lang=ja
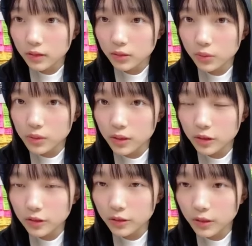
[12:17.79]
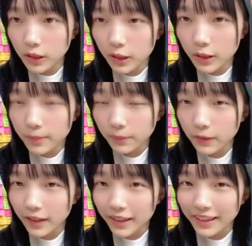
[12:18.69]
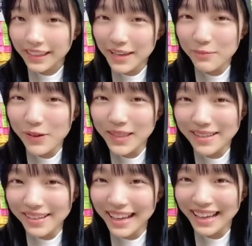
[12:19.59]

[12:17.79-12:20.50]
そうなんですよね。で、モーナは